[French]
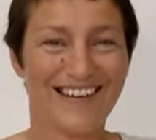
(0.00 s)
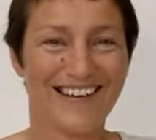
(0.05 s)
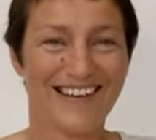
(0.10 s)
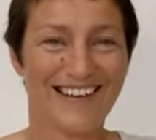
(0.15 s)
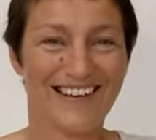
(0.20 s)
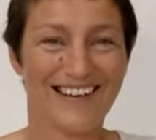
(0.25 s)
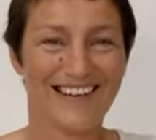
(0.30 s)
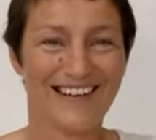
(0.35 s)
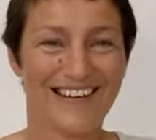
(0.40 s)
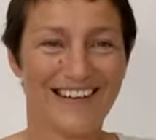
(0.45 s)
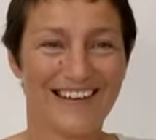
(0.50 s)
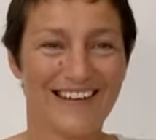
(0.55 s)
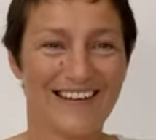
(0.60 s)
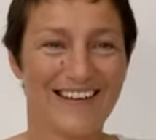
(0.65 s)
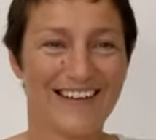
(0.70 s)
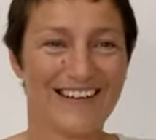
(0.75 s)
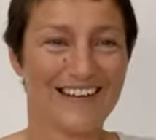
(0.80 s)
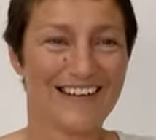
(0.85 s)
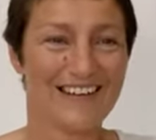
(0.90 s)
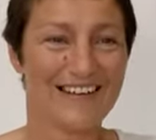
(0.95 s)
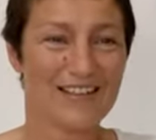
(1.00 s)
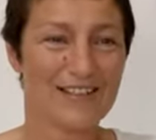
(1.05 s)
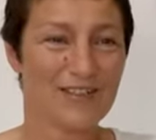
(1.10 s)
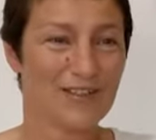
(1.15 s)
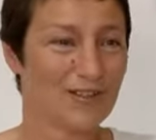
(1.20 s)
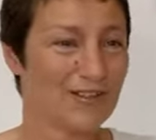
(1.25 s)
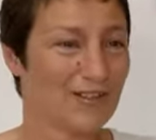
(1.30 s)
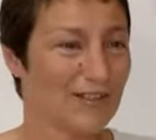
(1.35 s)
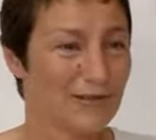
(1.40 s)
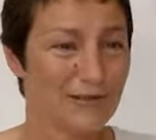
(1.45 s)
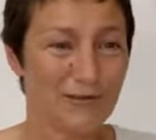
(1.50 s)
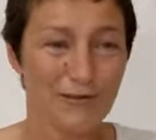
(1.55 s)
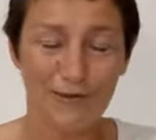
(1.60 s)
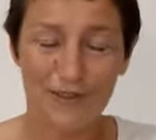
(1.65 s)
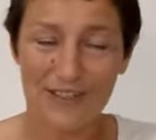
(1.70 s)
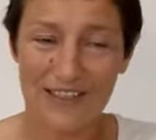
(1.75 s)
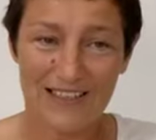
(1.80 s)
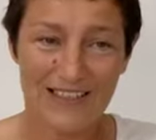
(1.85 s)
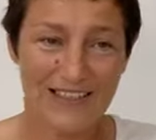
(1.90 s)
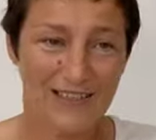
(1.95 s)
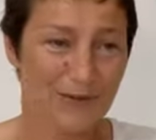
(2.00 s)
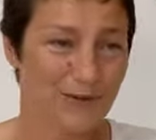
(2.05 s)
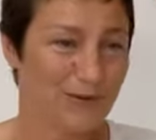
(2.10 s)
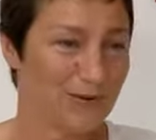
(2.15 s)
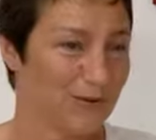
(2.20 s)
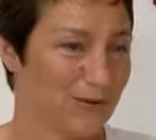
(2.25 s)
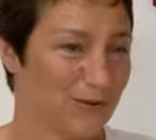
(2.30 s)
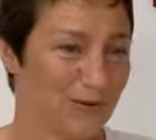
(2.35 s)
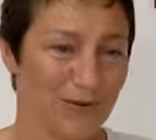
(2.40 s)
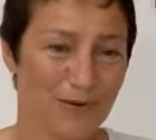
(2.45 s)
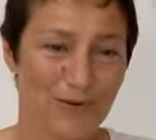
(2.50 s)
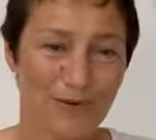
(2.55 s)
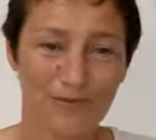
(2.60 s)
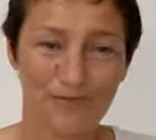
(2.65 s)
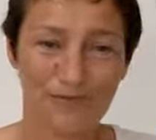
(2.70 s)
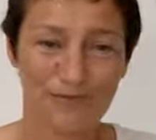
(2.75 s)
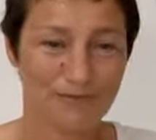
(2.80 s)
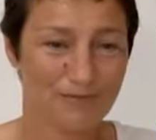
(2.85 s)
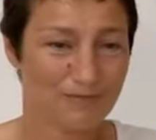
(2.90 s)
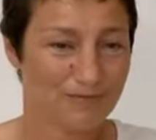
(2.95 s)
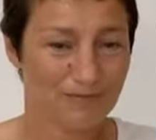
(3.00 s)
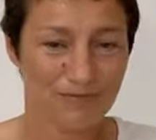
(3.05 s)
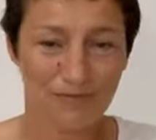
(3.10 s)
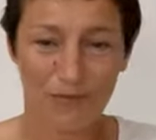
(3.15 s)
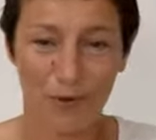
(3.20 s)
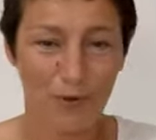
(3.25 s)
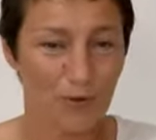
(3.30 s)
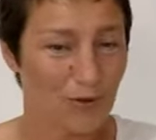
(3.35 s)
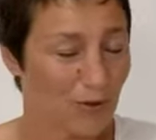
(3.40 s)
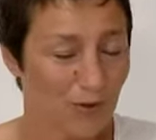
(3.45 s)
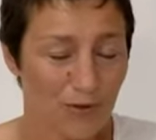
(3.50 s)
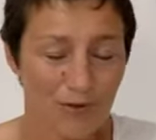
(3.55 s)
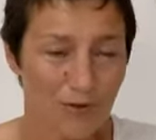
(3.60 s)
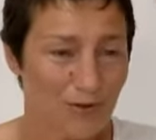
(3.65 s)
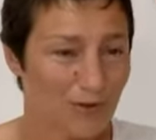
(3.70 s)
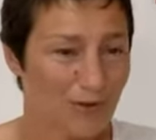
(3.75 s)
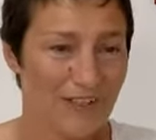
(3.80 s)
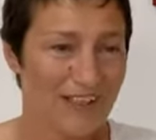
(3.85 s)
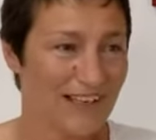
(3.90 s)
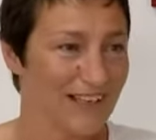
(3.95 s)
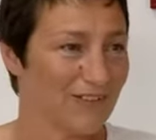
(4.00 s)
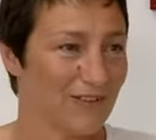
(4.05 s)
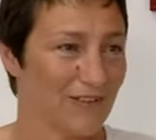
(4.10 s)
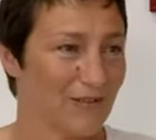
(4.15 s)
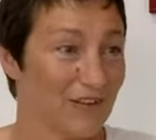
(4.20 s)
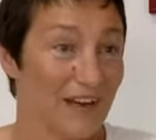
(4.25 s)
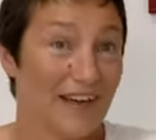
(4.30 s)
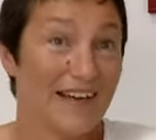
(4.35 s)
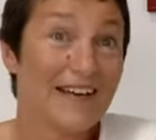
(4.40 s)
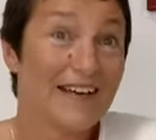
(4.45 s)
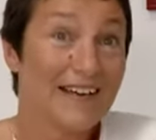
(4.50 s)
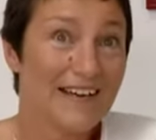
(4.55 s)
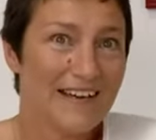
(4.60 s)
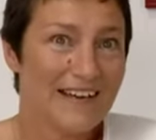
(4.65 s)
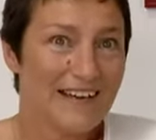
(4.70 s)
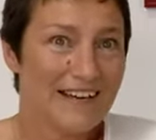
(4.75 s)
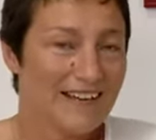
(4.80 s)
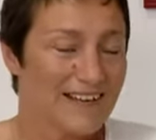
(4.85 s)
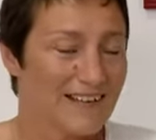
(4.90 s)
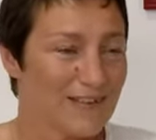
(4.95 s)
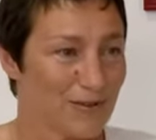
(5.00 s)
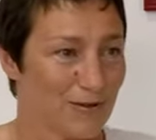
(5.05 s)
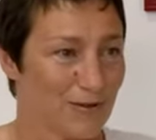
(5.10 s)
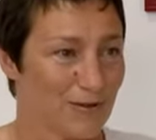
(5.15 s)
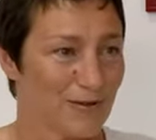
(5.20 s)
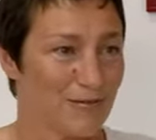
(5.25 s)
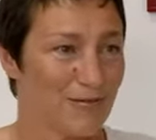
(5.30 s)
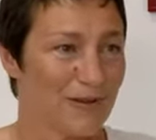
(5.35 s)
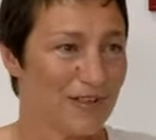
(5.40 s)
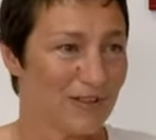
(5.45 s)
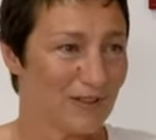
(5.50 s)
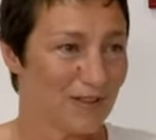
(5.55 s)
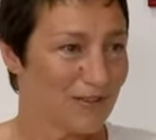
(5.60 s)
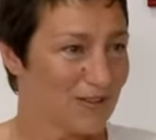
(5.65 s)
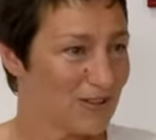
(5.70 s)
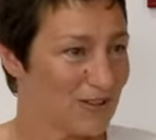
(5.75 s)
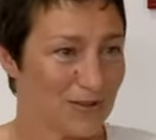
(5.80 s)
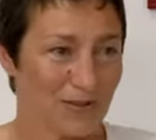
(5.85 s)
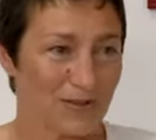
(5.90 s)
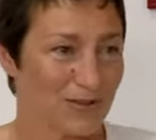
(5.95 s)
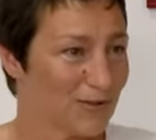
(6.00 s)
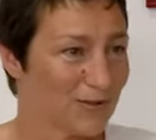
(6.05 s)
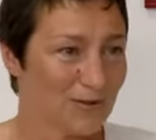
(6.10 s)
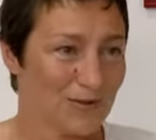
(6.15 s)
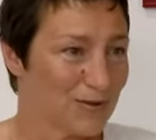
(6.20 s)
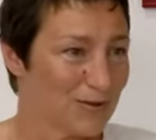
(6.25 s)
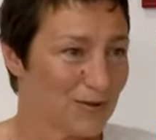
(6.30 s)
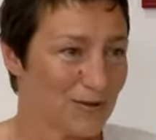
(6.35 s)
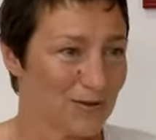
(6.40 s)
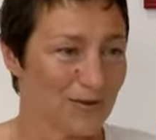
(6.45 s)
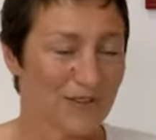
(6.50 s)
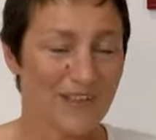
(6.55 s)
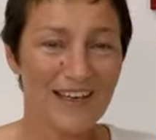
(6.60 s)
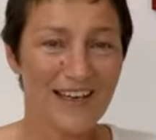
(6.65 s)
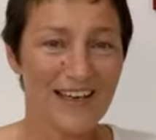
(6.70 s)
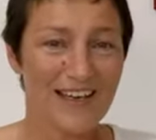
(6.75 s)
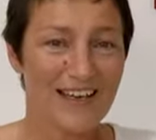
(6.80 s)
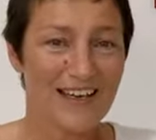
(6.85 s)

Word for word: et, de se défouler, ou on trouve, on arrive, enfin, je suis battante et je trouve toujours.